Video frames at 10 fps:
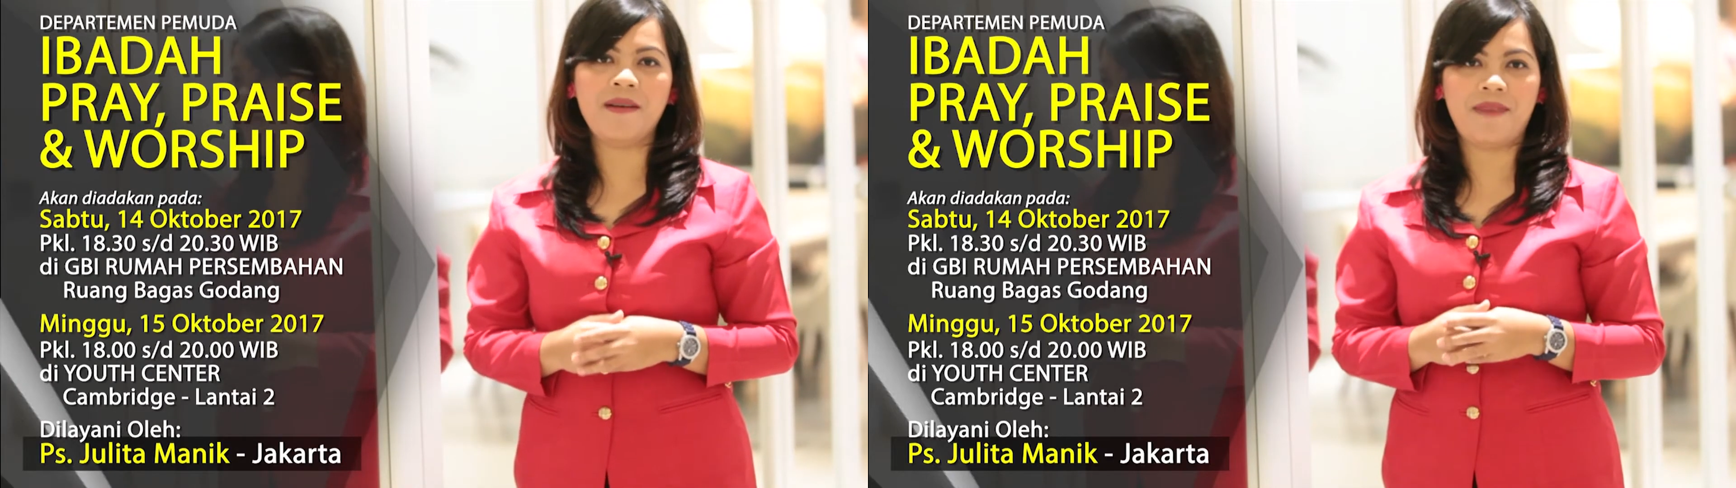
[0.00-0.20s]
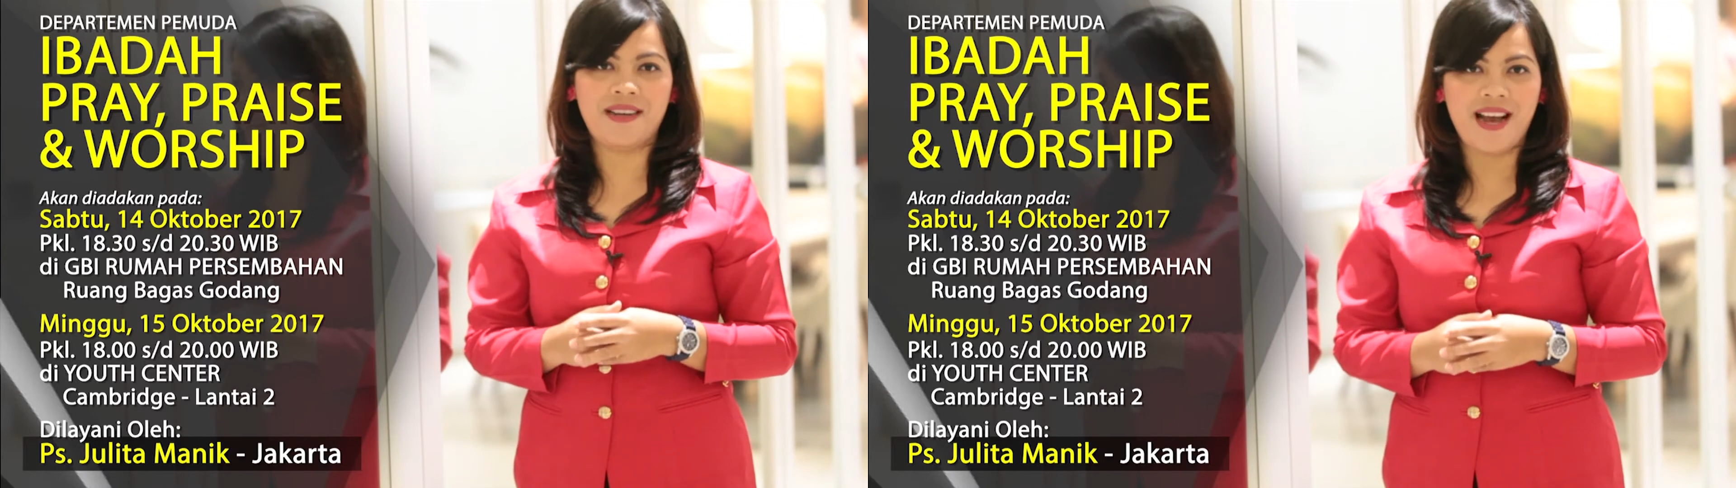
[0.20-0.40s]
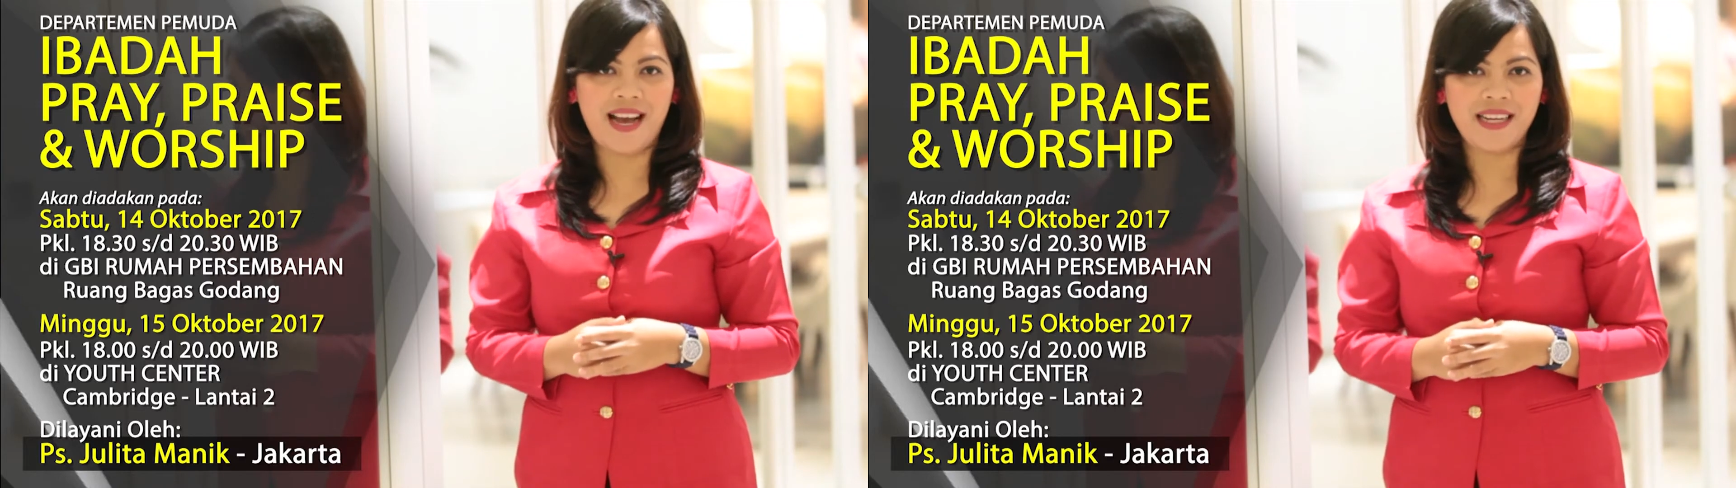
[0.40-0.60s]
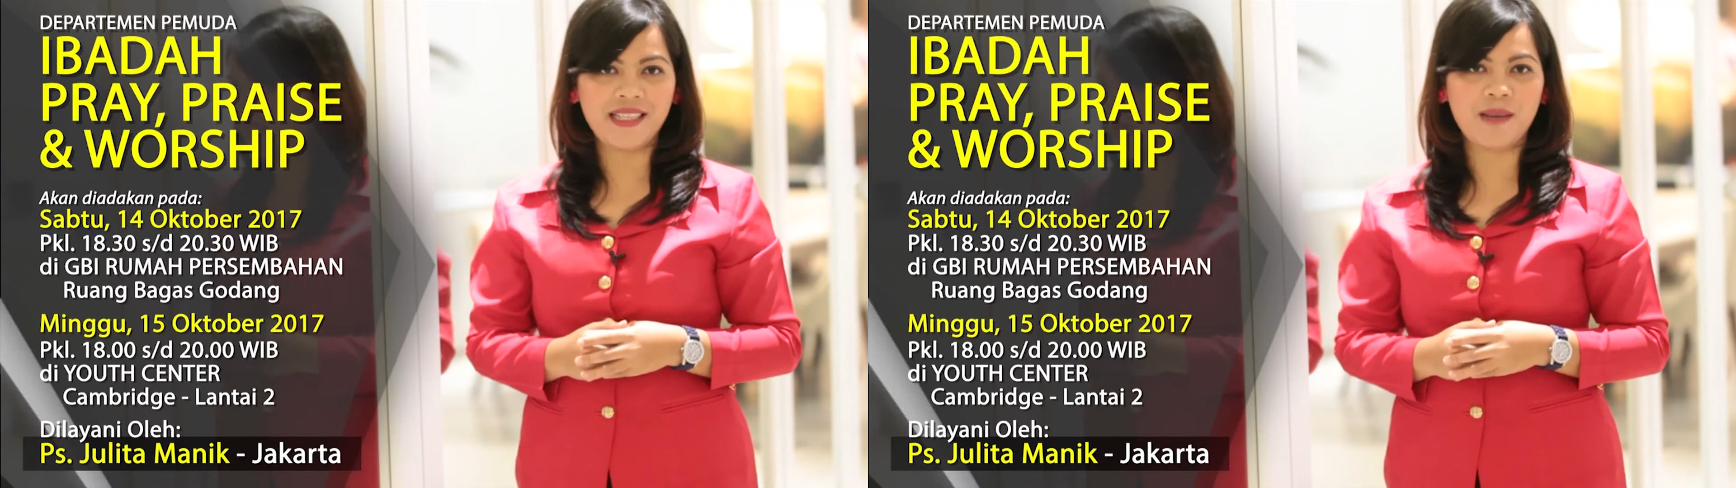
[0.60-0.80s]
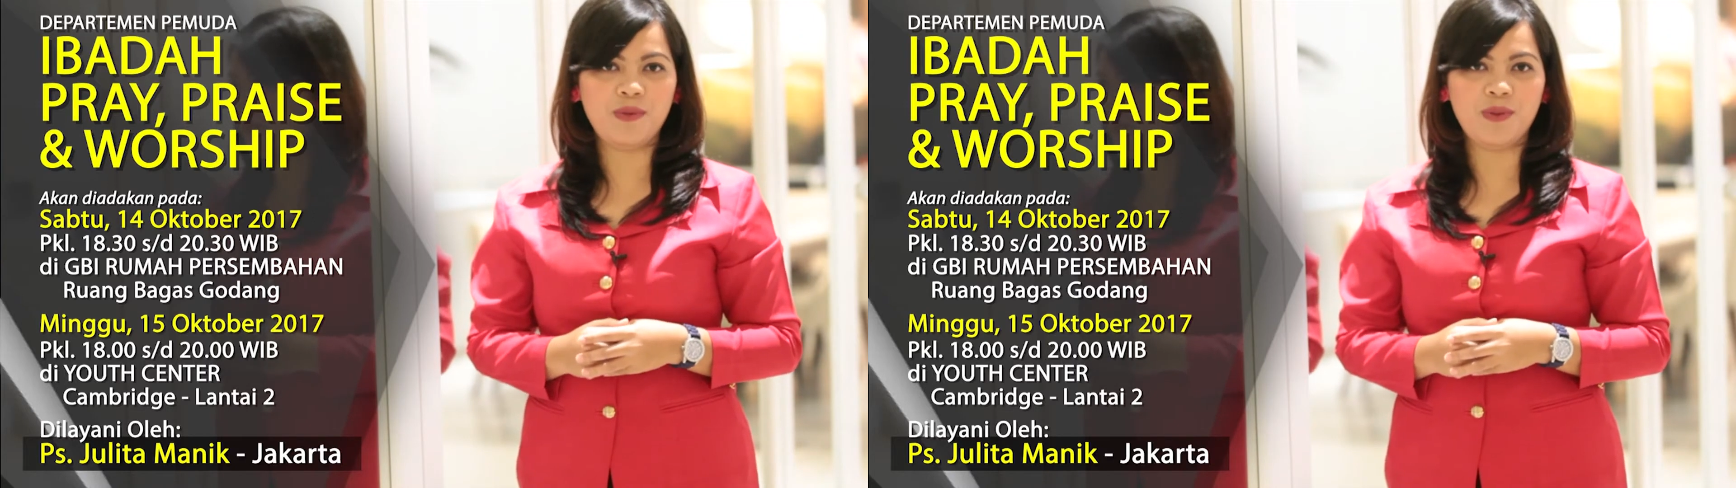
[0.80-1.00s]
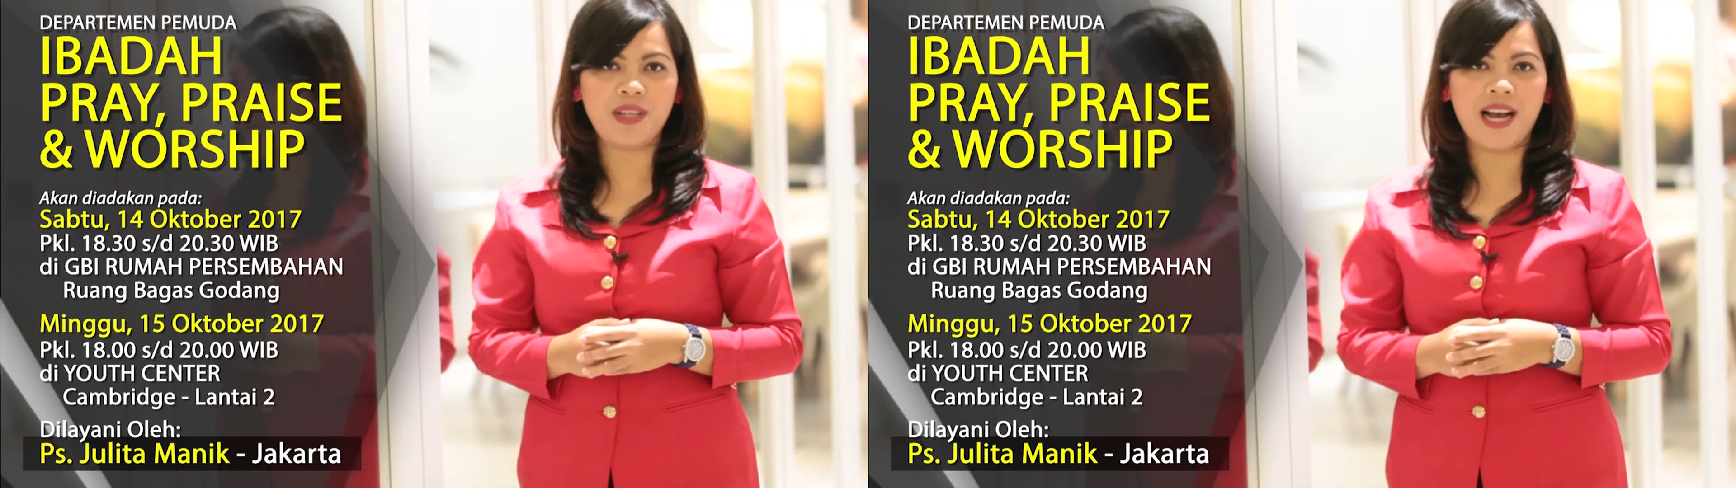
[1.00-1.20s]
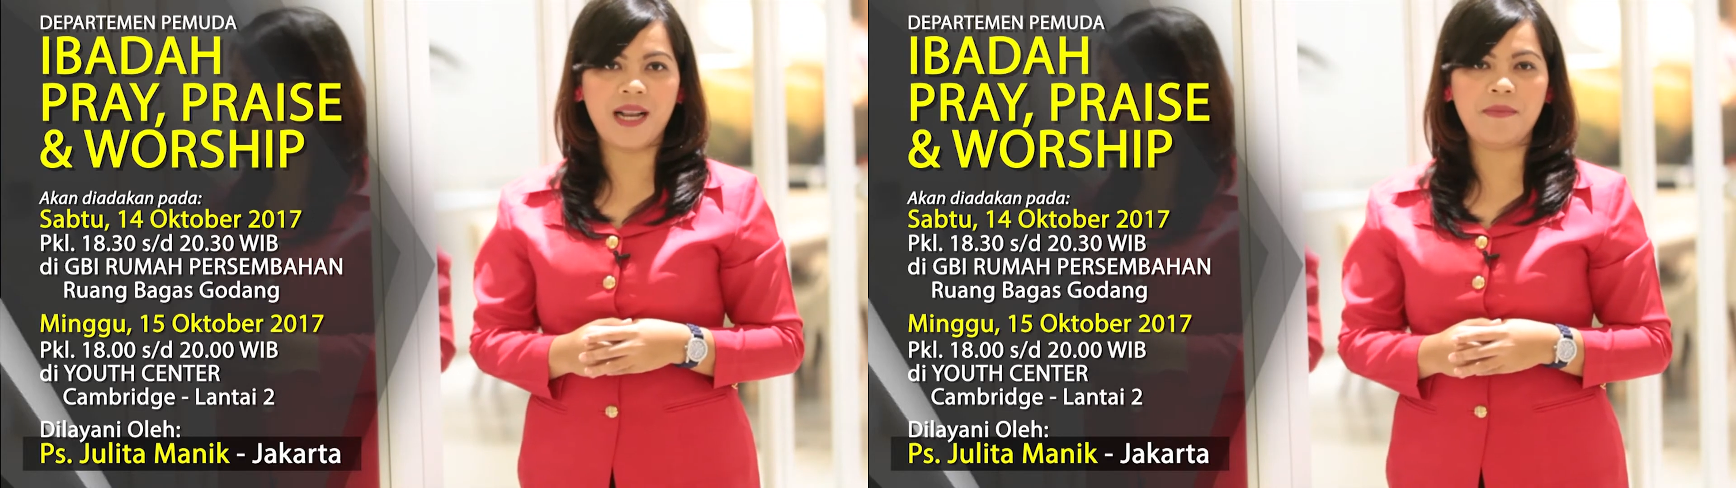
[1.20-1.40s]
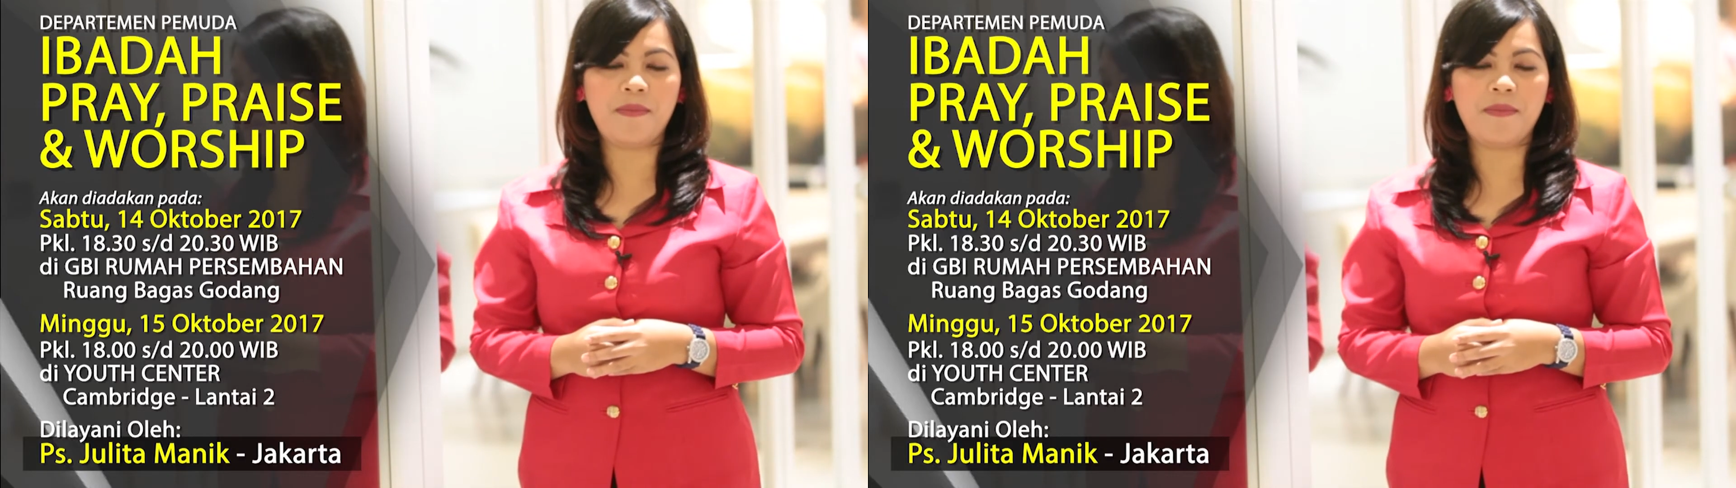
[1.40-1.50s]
pada hari Sabtu tanggal